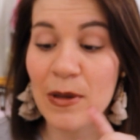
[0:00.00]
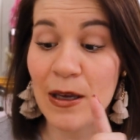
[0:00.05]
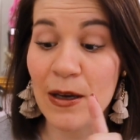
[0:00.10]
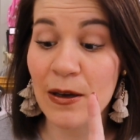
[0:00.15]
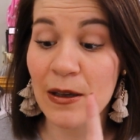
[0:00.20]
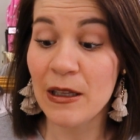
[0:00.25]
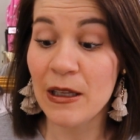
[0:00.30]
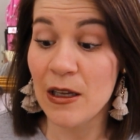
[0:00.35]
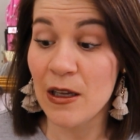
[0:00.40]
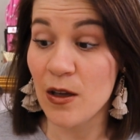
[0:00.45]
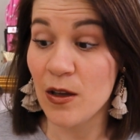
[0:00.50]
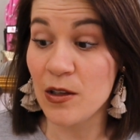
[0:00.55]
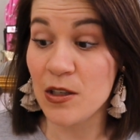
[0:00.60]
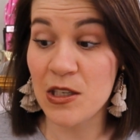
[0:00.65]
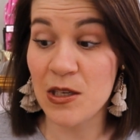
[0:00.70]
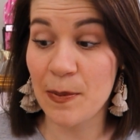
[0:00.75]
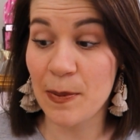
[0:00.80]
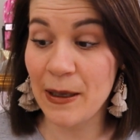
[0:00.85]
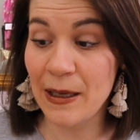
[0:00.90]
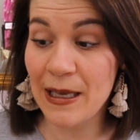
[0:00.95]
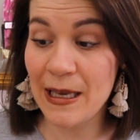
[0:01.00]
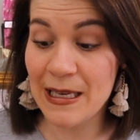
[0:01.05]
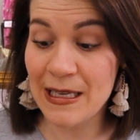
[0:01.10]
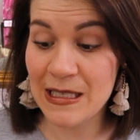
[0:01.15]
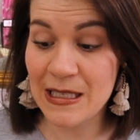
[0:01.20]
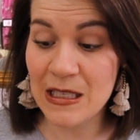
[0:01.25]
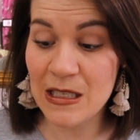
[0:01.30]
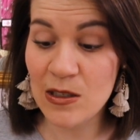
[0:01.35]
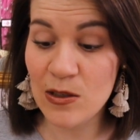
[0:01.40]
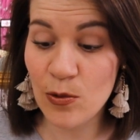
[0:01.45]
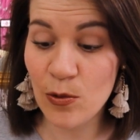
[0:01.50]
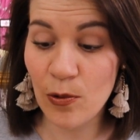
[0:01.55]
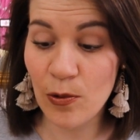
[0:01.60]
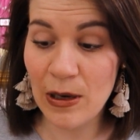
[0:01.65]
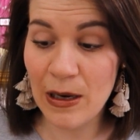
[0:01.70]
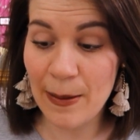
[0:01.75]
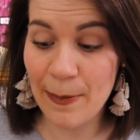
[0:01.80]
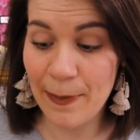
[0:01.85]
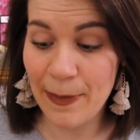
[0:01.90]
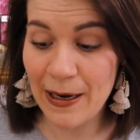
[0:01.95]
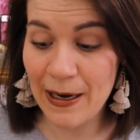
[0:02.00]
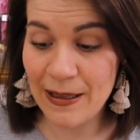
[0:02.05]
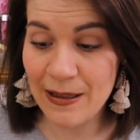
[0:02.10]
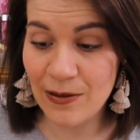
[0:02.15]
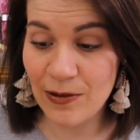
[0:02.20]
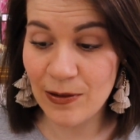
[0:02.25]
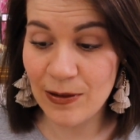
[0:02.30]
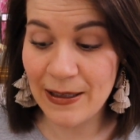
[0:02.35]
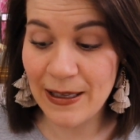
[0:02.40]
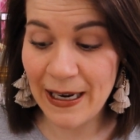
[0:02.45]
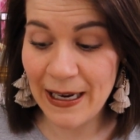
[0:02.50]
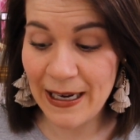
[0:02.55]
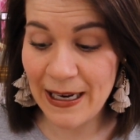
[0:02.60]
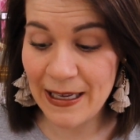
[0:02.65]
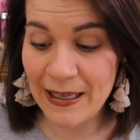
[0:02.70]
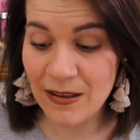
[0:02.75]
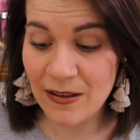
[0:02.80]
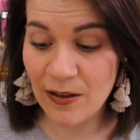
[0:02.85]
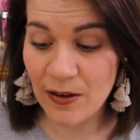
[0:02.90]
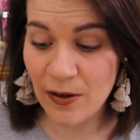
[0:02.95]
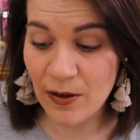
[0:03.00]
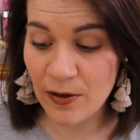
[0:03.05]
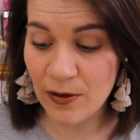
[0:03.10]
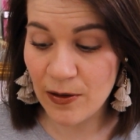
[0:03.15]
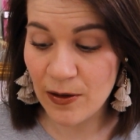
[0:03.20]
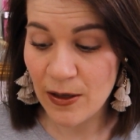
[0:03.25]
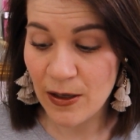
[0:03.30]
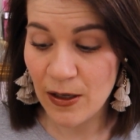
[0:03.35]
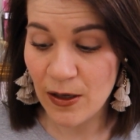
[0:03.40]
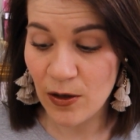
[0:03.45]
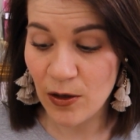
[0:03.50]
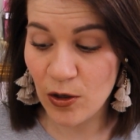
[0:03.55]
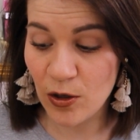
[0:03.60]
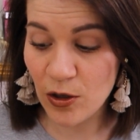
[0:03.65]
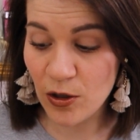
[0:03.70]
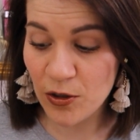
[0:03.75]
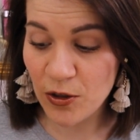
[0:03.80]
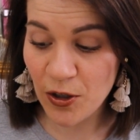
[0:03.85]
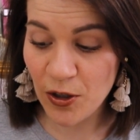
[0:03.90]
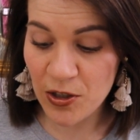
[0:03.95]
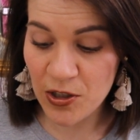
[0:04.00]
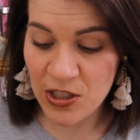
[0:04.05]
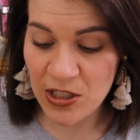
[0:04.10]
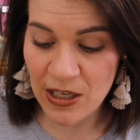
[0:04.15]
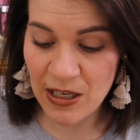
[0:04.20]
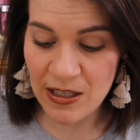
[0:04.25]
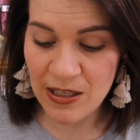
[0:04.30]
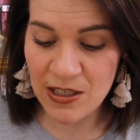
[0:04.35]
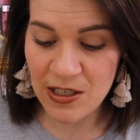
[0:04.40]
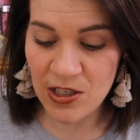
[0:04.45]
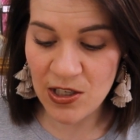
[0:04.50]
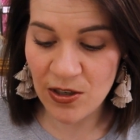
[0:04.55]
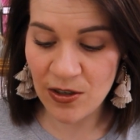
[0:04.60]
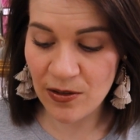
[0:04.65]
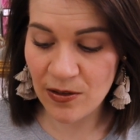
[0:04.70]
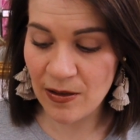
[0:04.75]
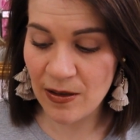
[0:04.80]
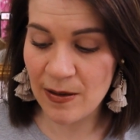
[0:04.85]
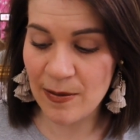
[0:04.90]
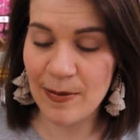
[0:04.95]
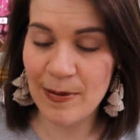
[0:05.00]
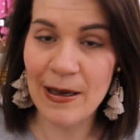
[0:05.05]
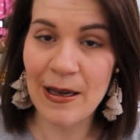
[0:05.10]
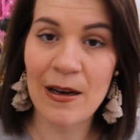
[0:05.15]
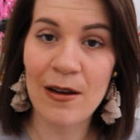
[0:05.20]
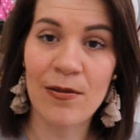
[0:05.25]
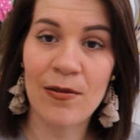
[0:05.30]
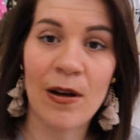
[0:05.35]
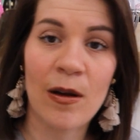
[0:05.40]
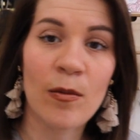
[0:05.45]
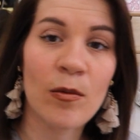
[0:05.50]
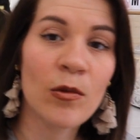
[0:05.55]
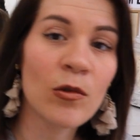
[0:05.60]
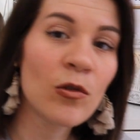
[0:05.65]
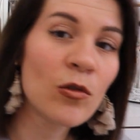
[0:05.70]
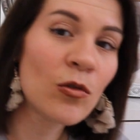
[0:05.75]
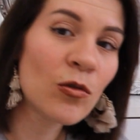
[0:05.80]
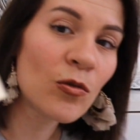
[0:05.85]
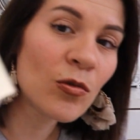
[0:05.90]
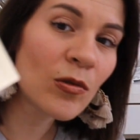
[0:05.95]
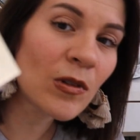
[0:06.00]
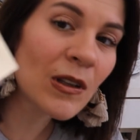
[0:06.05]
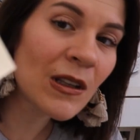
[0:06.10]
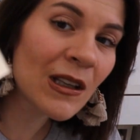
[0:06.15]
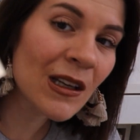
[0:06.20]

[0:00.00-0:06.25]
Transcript: mais j'ai pris à 6 euros la palette d'highlighter Gold Rush Edition. Mais elle est vraiment toute